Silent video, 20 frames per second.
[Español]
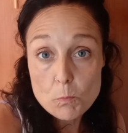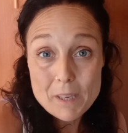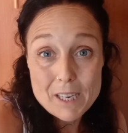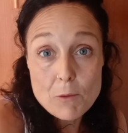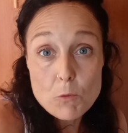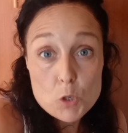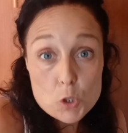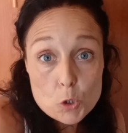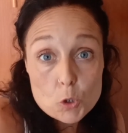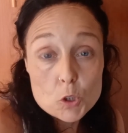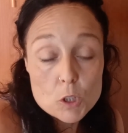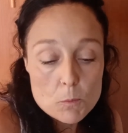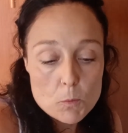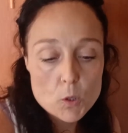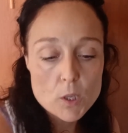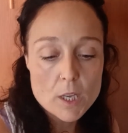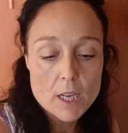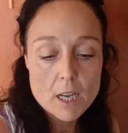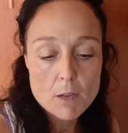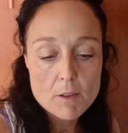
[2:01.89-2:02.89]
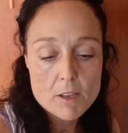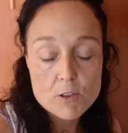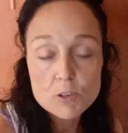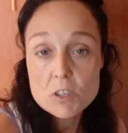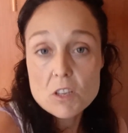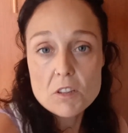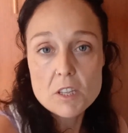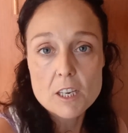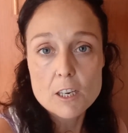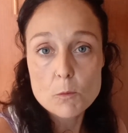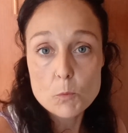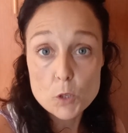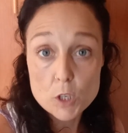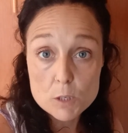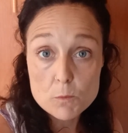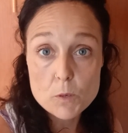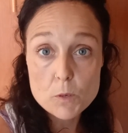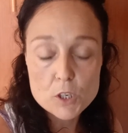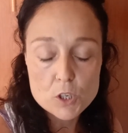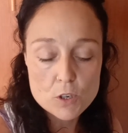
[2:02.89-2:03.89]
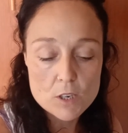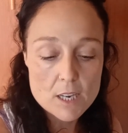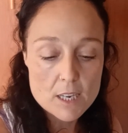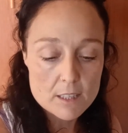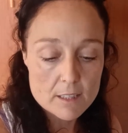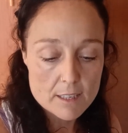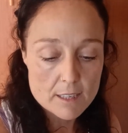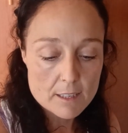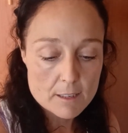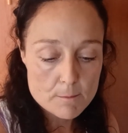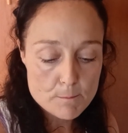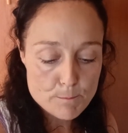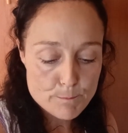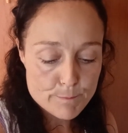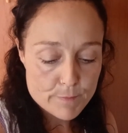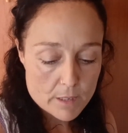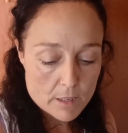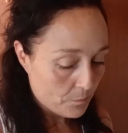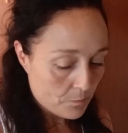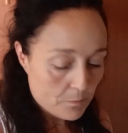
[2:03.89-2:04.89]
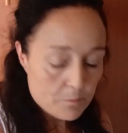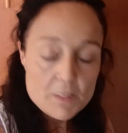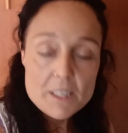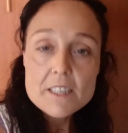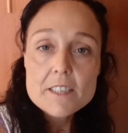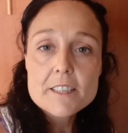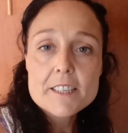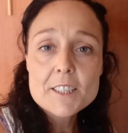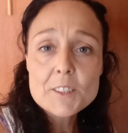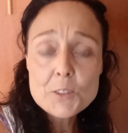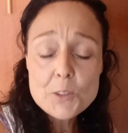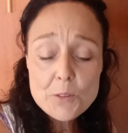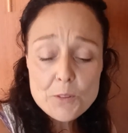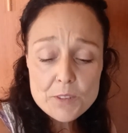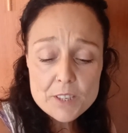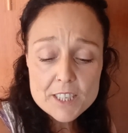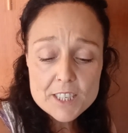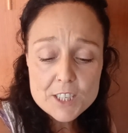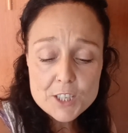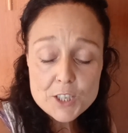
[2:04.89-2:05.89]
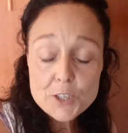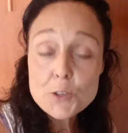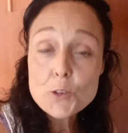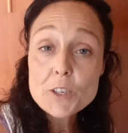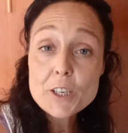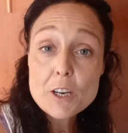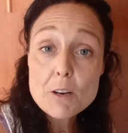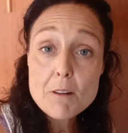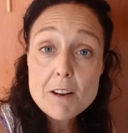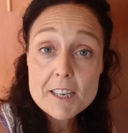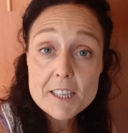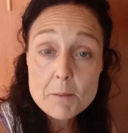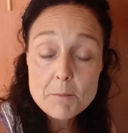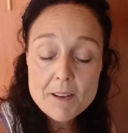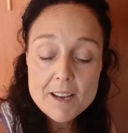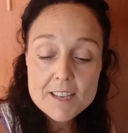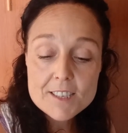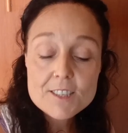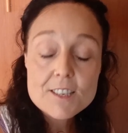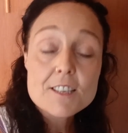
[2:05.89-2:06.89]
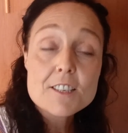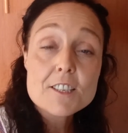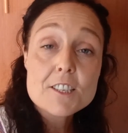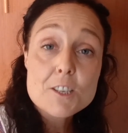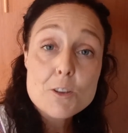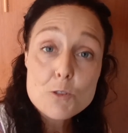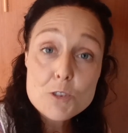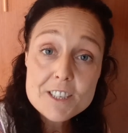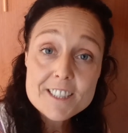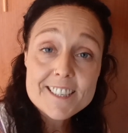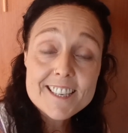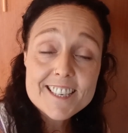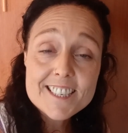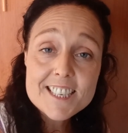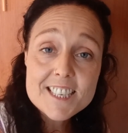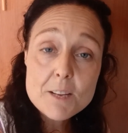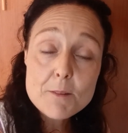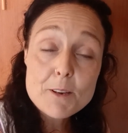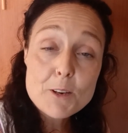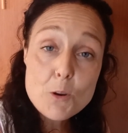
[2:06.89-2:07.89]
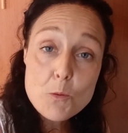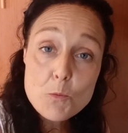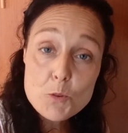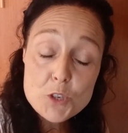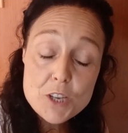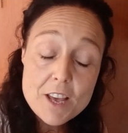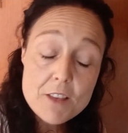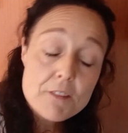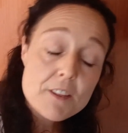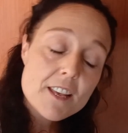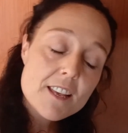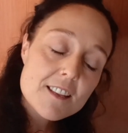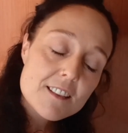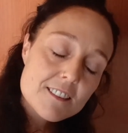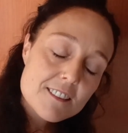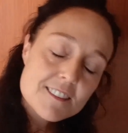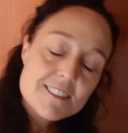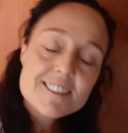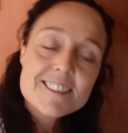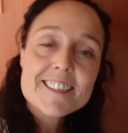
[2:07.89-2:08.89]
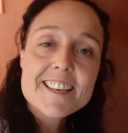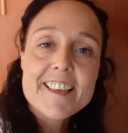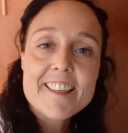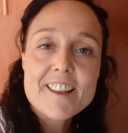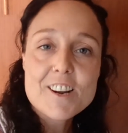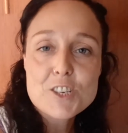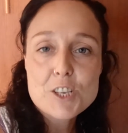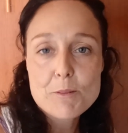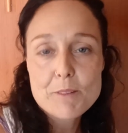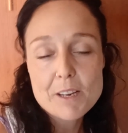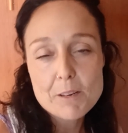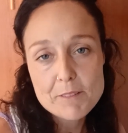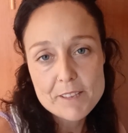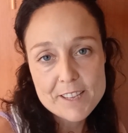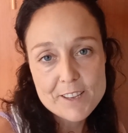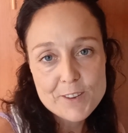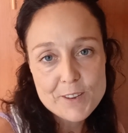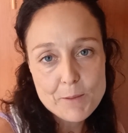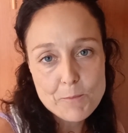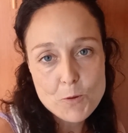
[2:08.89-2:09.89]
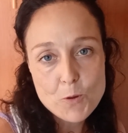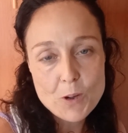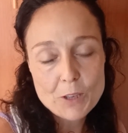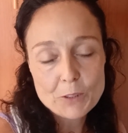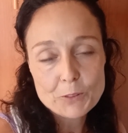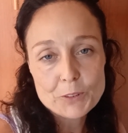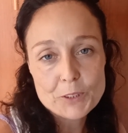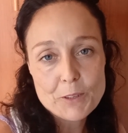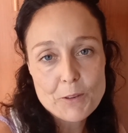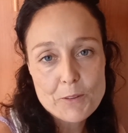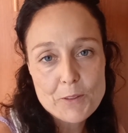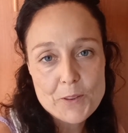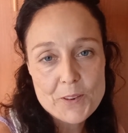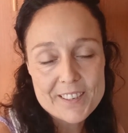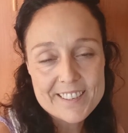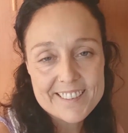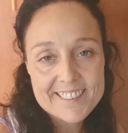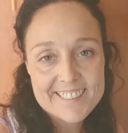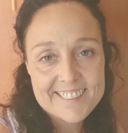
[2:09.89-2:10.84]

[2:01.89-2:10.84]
para vuestro tipo de cabello, es decir, lo podéis personalizar. Y entonces, no quiero hablar de más, si os interesa saber cómo se hace, quedaros a ver el vídeo que pongo a continuación.